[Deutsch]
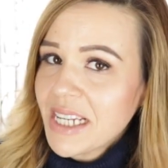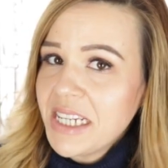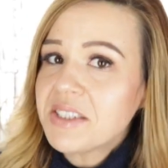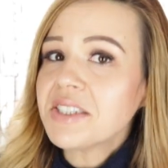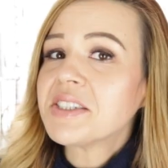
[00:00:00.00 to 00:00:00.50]

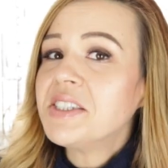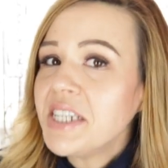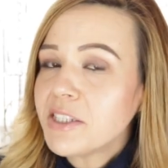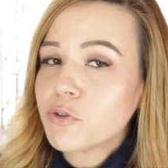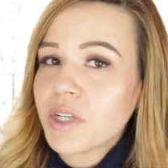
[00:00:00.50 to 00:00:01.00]
ist es
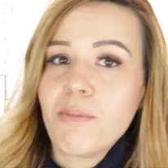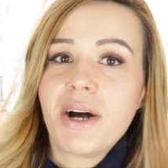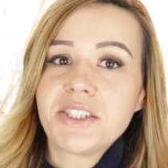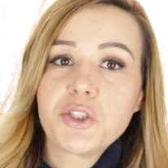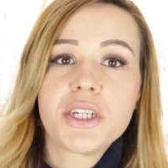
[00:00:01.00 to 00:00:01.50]
nicht so
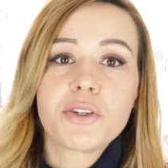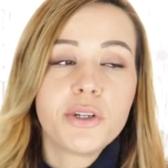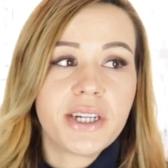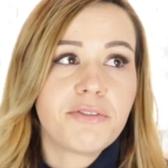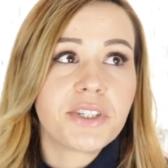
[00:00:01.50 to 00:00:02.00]
dramatisch, dann
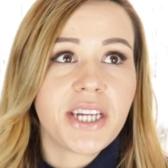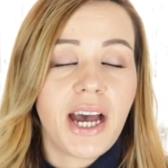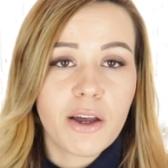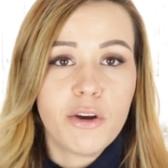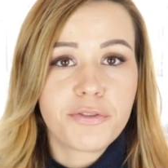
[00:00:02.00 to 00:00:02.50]
könnt ihr einfach die
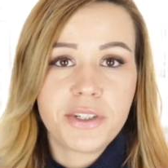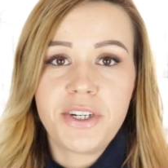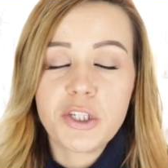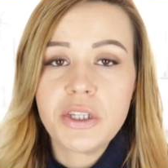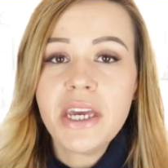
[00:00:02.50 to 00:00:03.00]
Haare öfter
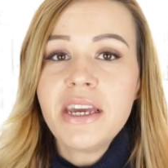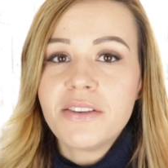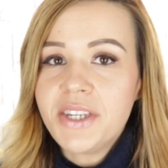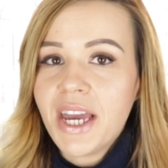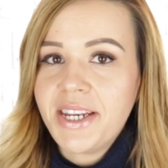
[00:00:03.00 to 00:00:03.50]
waschen,
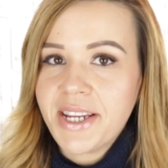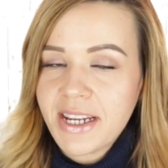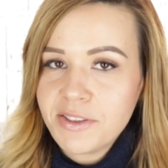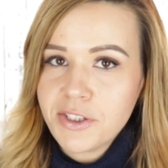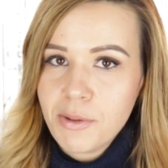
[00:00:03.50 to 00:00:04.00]
wie eine
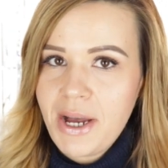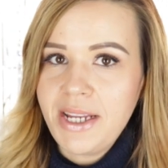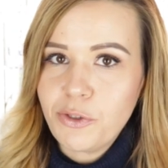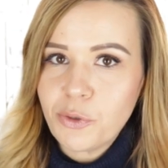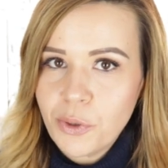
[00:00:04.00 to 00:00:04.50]
ganz
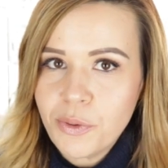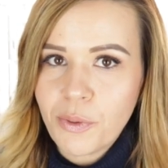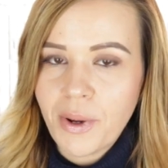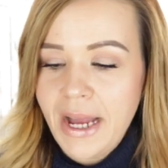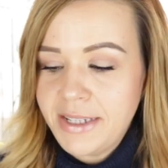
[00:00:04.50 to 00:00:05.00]
normale
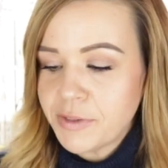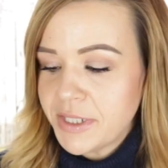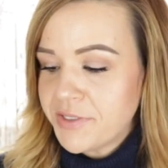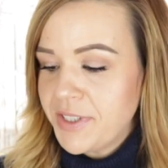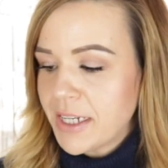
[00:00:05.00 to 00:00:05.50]
Tönung. Also
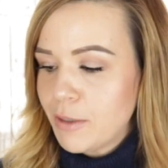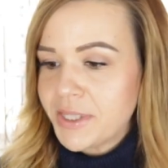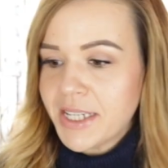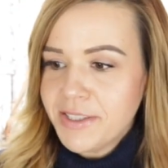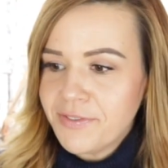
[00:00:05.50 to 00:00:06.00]
das wäre, glaube
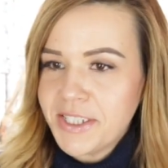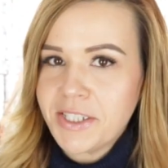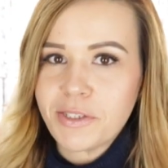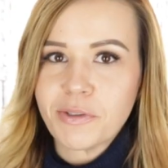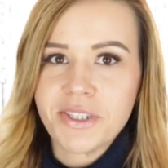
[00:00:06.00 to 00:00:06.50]
ich, ganz
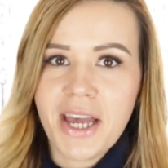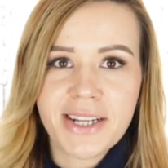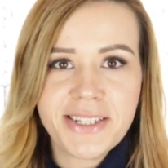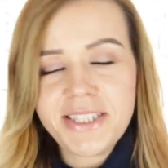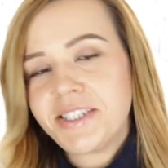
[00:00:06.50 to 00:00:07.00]
wichtig zu
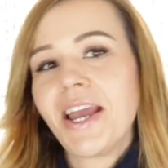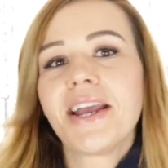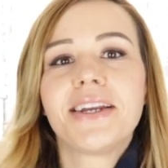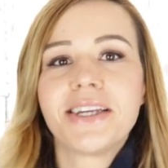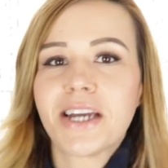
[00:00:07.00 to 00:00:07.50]
sagen. Nicht
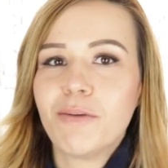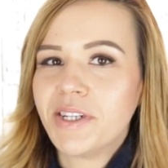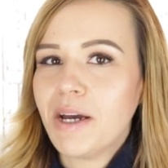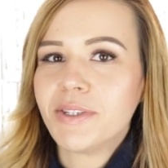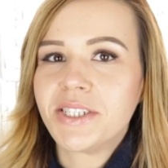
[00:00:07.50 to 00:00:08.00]
denken, ich kann
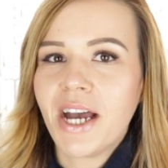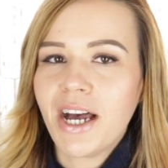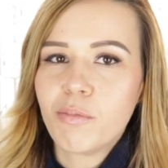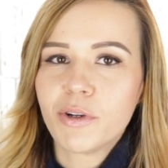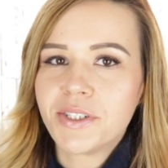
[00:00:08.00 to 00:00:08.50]
mir damit die
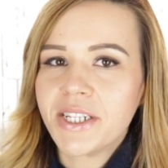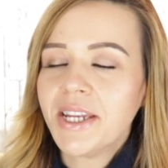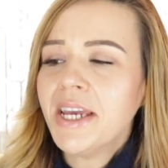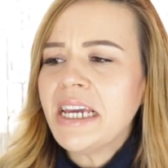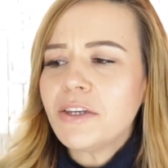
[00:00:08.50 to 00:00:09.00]
Haare
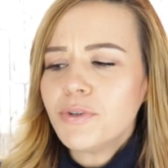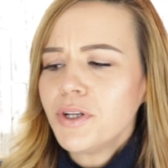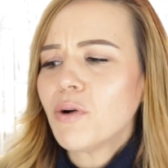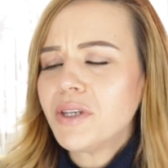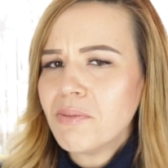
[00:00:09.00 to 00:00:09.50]
blondieren. Ich
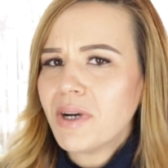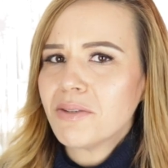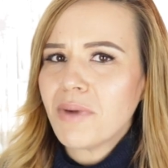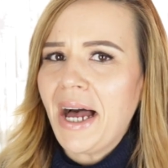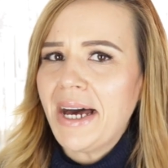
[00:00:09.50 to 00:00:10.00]
würde auch
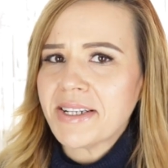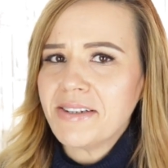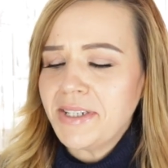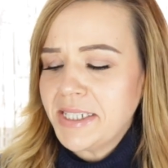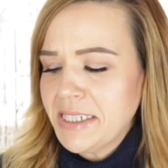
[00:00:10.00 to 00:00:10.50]
niemandem
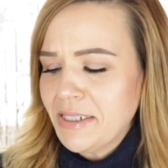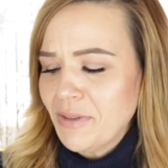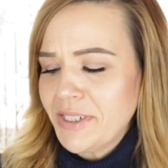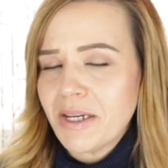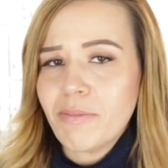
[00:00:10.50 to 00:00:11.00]
raten, wenn ihr
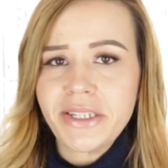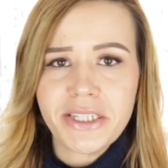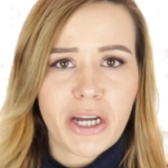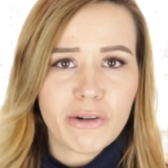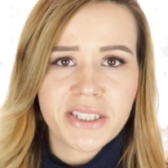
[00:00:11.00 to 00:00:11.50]
euch damit
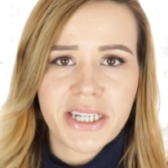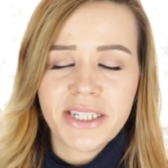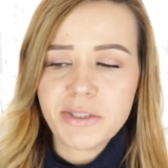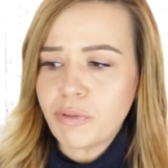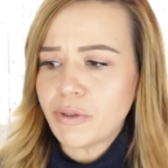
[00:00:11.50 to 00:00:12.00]
nicht
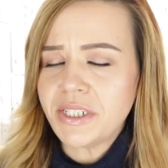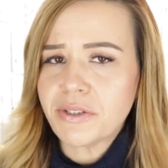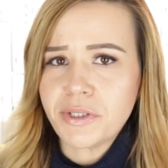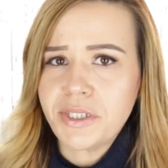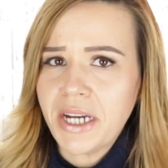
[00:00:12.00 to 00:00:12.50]
auskennt,
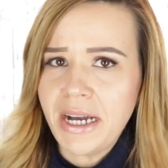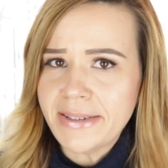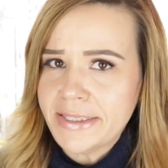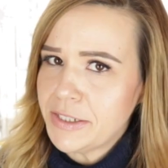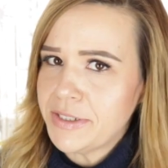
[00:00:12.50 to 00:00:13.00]
blondiert euch die
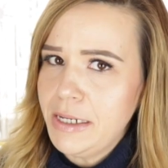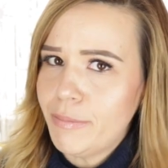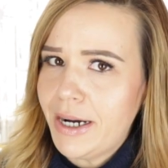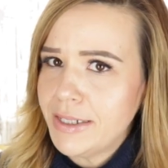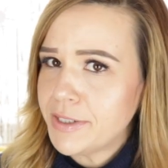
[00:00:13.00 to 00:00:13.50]
Haare nicht
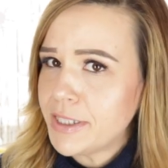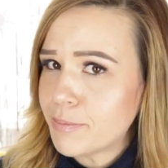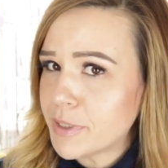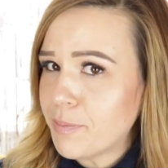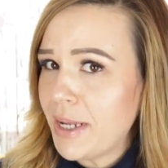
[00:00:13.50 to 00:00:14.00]
selber. Also ich
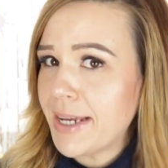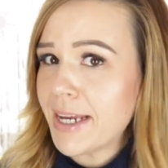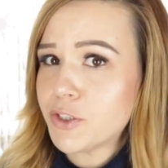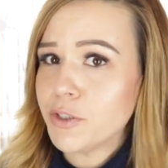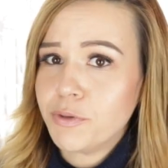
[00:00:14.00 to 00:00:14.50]
habe das
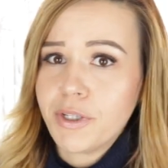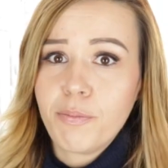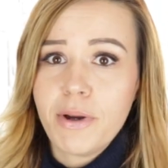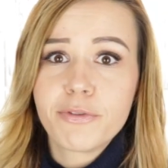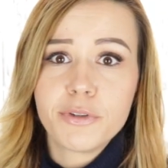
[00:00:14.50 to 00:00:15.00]
Balayage natürlich
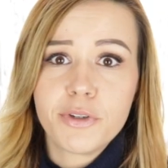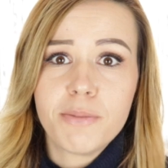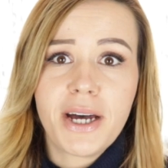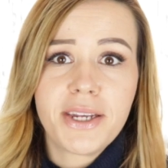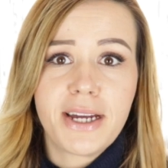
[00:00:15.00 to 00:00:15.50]
auch beim Friseur
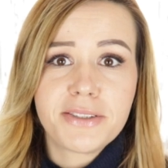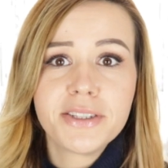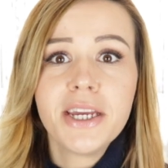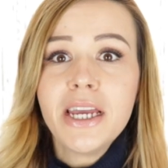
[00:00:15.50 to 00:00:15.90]
machen lassen